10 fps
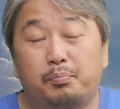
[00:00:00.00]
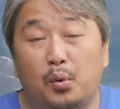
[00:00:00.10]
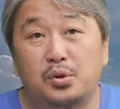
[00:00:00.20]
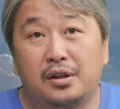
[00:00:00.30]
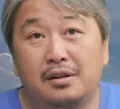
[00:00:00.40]

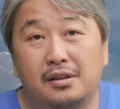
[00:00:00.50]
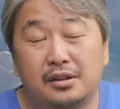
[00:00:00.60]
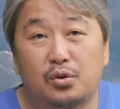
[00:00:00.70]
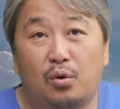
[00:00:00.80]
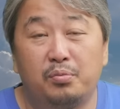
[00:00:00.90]

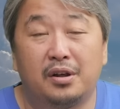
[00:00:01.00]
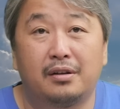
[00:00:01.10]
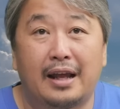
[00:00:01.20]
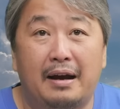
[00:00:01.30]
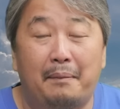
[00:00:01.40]
보정을 조금
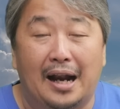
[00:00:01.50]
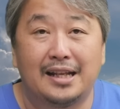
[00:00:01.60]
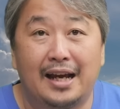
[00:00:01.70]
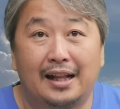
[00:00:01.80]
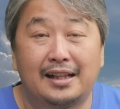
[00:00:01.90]
더 내가
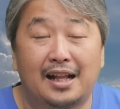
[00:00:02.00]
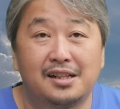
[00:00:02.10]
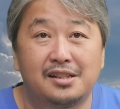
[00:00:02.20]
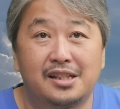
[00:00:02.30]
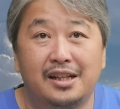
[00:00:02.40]
많이
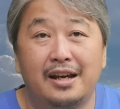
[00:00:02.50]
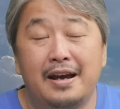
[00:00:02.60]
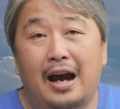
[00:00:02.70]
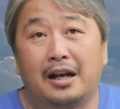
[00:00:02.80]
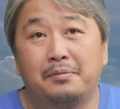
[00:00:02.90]
한다든지
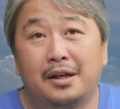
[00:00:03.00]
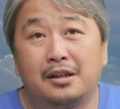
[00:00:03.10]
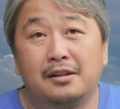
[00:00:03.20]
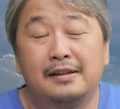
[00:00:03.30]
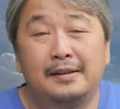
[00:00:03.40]

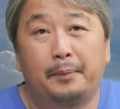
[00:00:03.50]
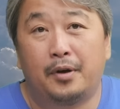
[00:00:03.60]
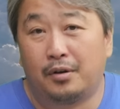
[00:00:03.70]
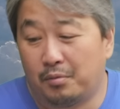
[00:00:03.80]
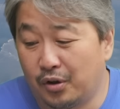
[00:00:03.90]
아니면은
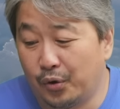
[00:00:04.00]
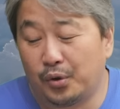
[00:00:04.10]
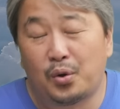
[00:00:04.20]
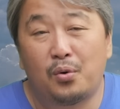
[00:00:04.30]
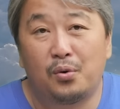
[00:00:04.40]
뭐
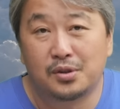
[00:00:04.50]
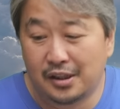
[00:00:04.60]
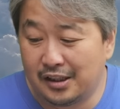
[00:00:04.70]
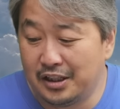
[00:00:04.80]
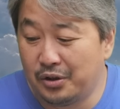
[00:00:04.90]
이런
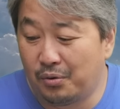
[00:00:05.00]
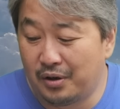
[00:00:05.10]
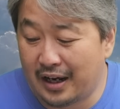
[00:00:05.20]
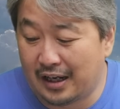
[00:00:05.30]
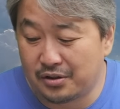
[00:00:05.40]
통곡선을
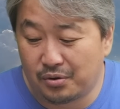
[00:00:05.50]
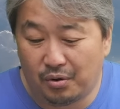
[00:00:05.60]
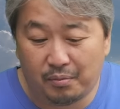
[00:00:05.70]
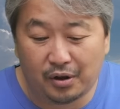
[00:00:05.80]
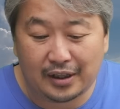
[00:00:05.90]
이용을
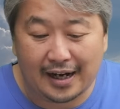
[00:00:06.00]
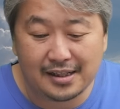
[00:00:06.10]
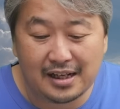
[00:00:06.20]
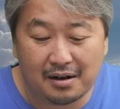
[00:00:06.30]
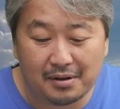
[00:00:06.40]
해가지고 뭐
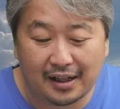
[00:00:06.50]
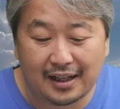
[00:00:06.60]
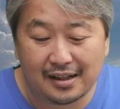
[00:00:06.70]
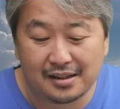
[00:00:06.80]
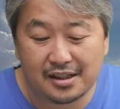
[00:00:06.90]
다른 작업을
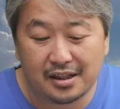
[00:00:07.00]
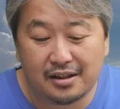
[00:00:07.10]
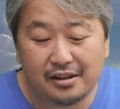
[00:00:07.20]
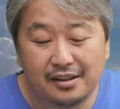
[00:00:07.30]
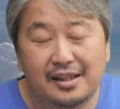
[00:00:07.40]
한다든지
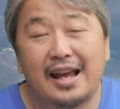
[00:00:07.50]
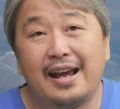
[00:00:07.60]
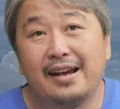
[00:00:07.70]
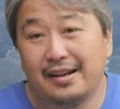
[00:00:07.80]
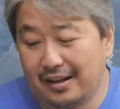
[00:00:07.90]
그럴
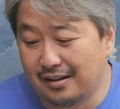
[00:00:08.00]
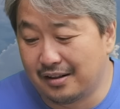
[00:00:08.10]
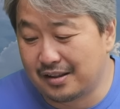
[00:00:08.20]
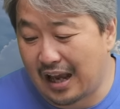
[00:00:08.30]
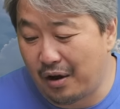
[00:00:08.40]
때
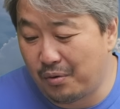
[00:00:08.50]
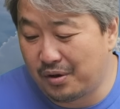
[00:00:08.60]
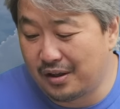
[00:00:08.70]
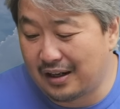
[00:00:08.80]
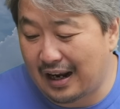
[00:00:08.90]

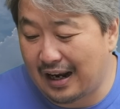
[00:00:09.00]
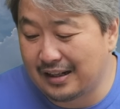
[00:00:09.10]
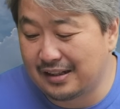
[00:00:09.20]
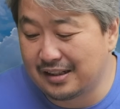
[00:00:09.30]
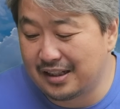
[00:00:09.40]
사용을
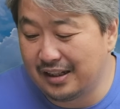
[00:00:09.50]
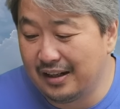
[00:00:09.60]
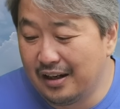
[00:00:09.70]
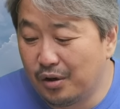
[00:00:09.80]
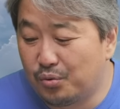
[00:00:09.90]
하는 거지,
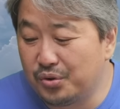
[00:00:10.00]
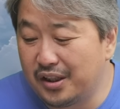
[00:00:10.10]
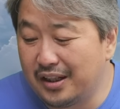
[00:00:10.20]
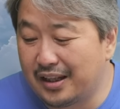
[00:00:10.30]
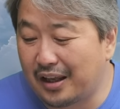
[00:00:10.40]

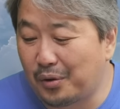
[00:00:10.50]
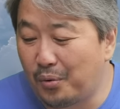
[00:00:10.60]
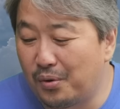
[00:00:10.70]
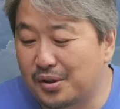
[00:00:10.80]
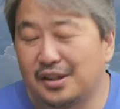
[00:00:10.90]
굳이 이게
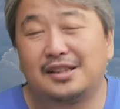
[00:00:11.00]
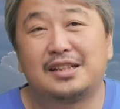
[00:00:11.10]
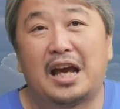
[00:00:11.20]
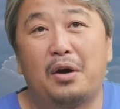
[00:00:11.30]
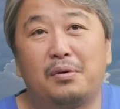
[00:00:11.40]
통곡선을
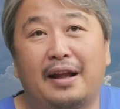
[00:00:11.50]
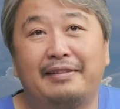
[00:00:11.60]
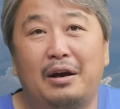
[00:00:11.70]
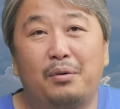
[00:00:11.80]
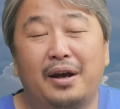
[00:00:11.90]
사용을
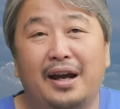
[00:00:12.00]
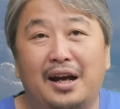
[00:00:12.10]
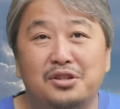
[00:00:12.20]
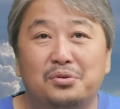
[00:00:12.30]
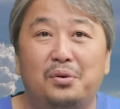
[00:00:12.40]
한다고
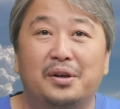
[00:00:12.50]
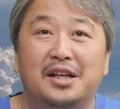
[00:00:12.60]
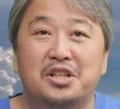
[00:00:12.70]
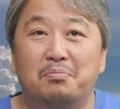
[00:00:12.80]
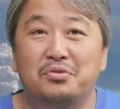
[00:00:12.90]
해가지고
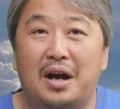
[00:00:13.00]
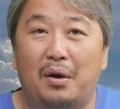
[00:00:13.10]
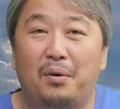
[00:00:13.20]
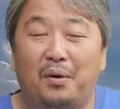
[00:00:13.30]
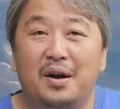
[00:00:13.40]
이게
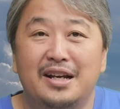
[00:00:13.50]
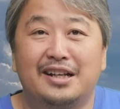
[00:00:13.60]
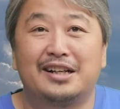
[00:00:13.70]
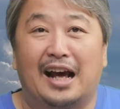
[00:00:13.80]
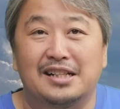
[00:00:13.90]
전문가고
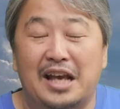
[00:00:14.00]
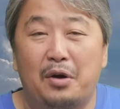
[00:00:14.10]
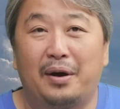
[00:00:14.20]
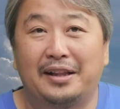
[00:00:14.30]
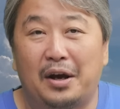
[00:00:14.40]
이걸 안
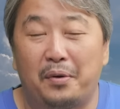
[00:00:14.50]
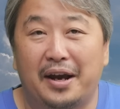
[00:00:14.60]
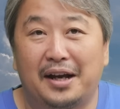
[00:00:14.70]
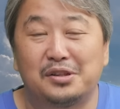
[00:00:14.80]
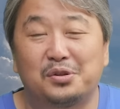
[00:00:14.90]
사용한다고
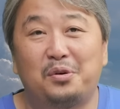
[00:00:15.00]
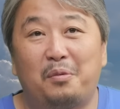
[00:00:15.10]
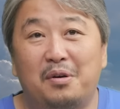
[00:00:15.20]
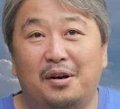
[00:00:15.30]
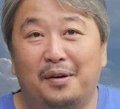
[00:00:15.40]
해가지고
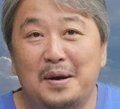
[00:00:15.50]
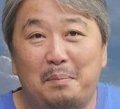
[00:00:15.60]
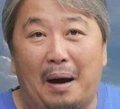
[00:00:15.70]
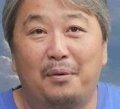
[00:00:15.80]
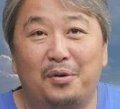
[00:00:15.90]
뭐
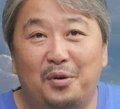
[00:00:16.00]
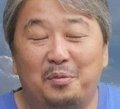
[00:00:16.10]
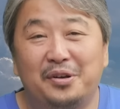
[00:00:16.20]
바보고